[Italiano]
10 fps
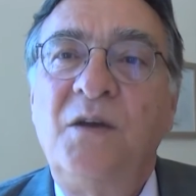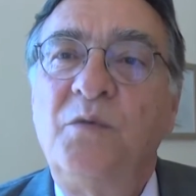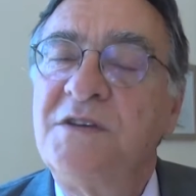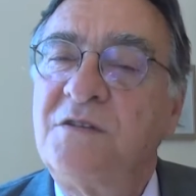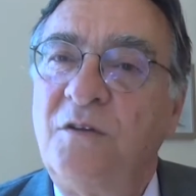
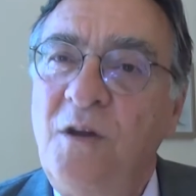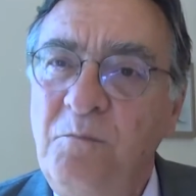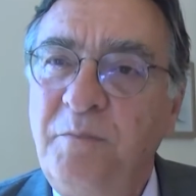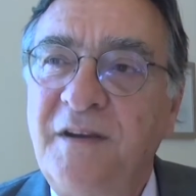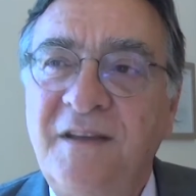Questo
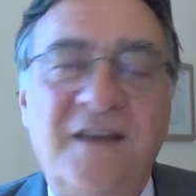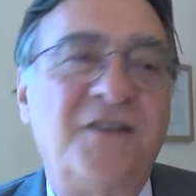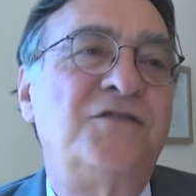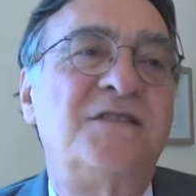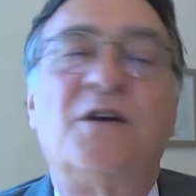non
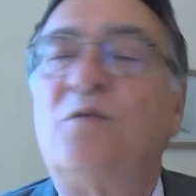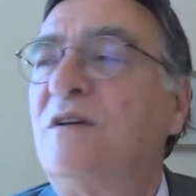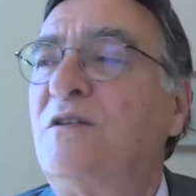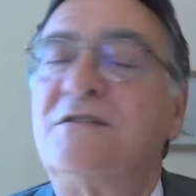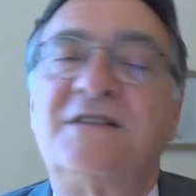perché ci sia
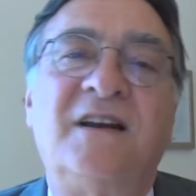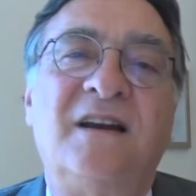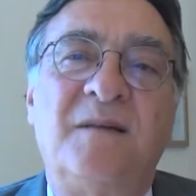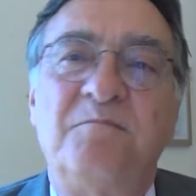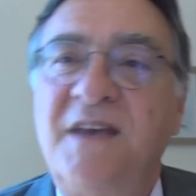qualcosa
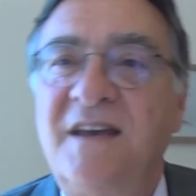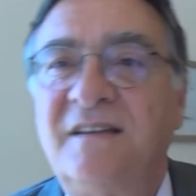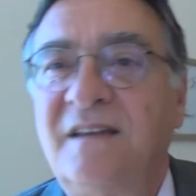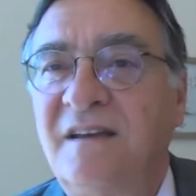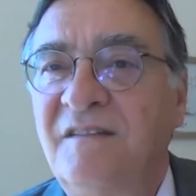
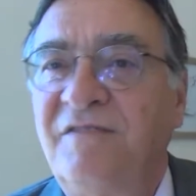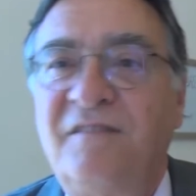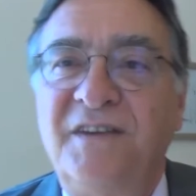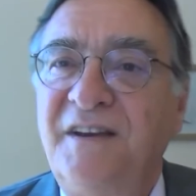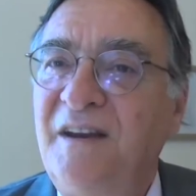nell'ambiente che fa
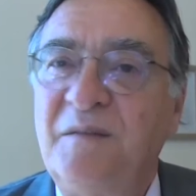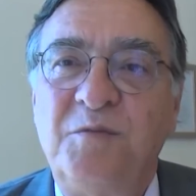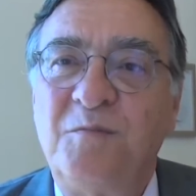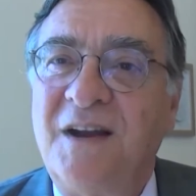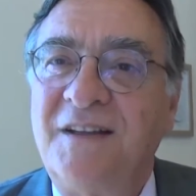venire
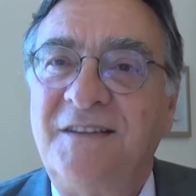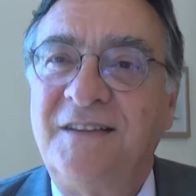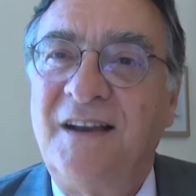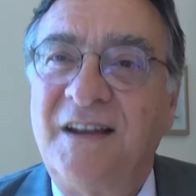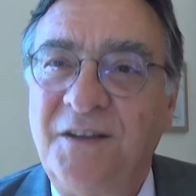più malattie
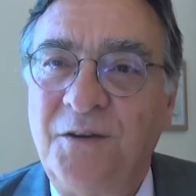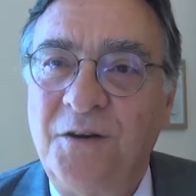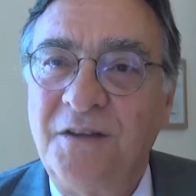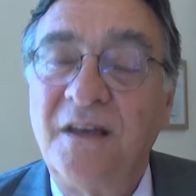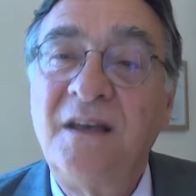della
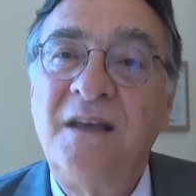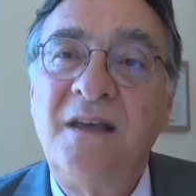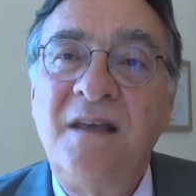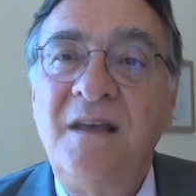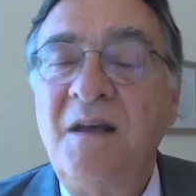tiroide,
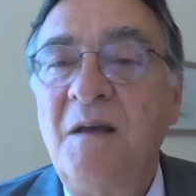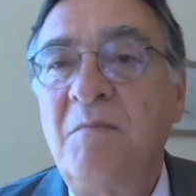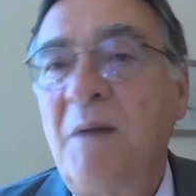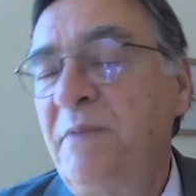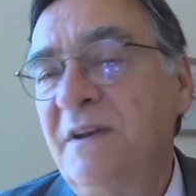
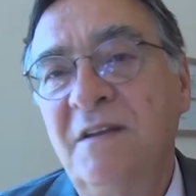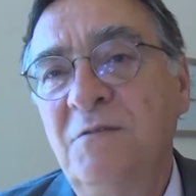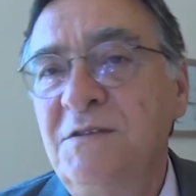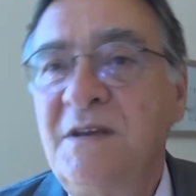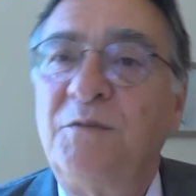ma perché
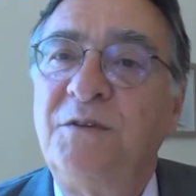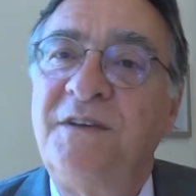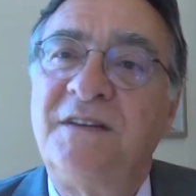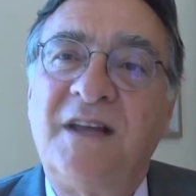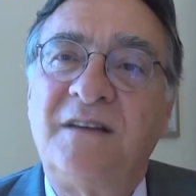noi siamo
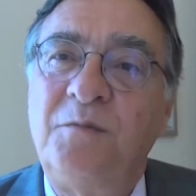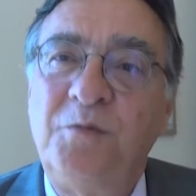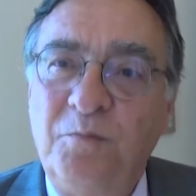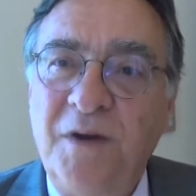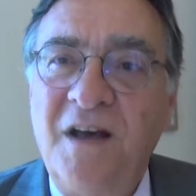diventati
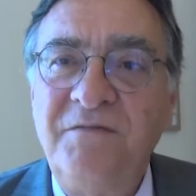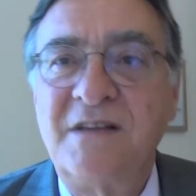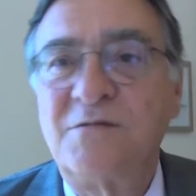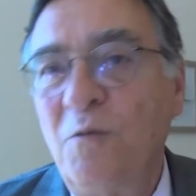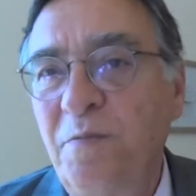più bravi
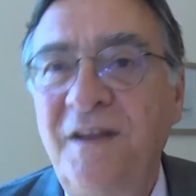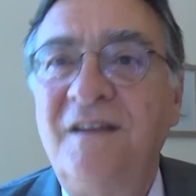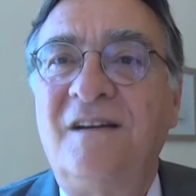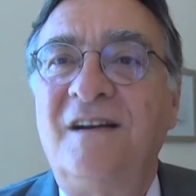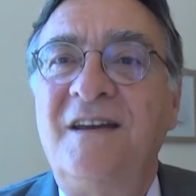a
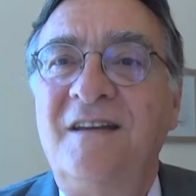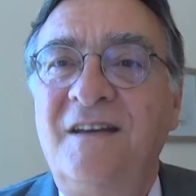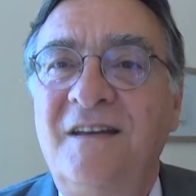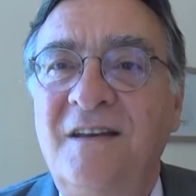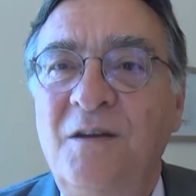
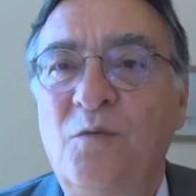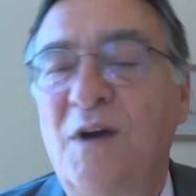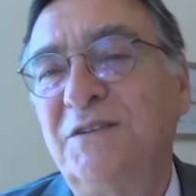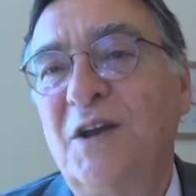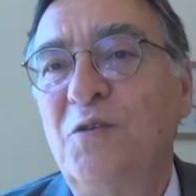scoprirle
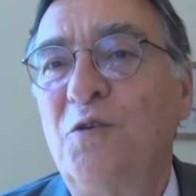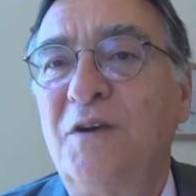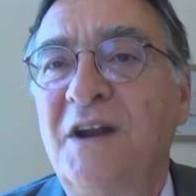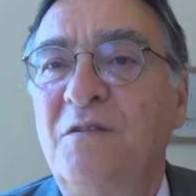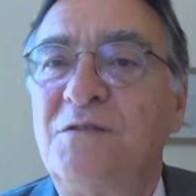quando
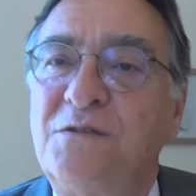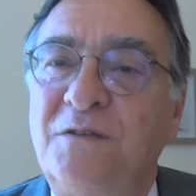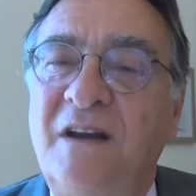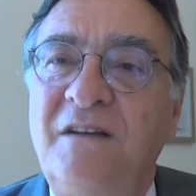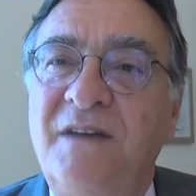ancora non
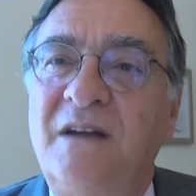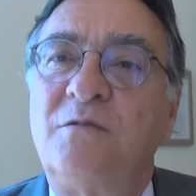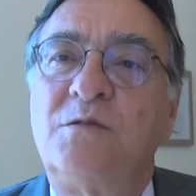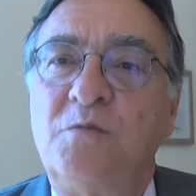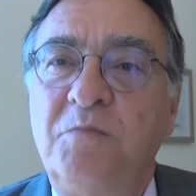sono a
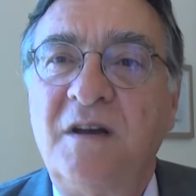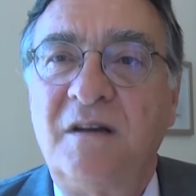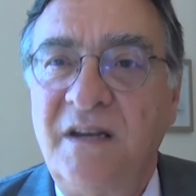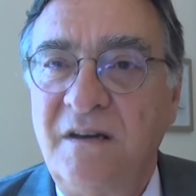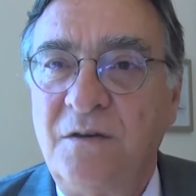livello
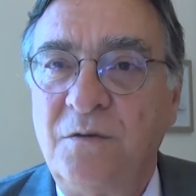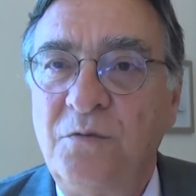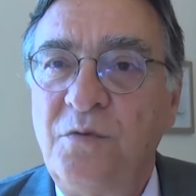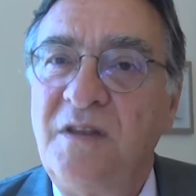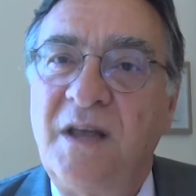subclinico,
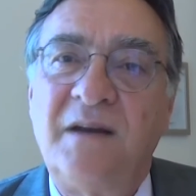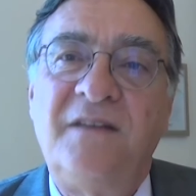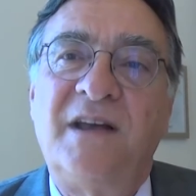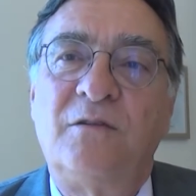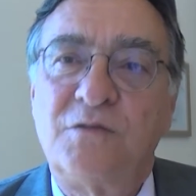quindi a
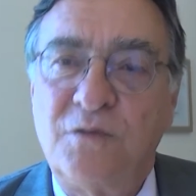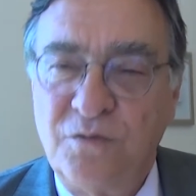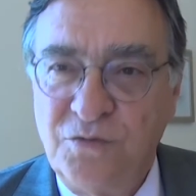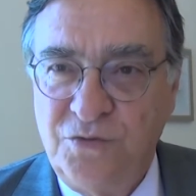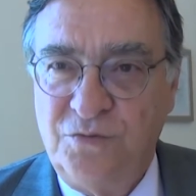livello
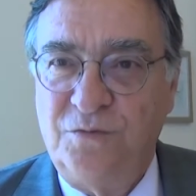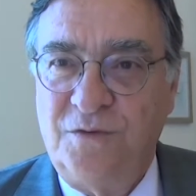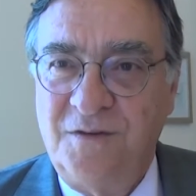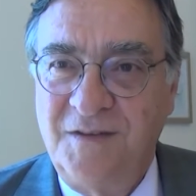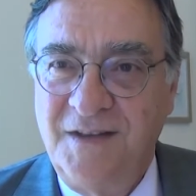
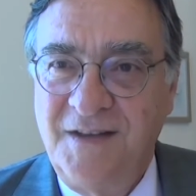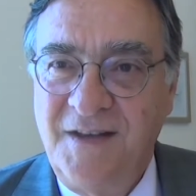sconosciuto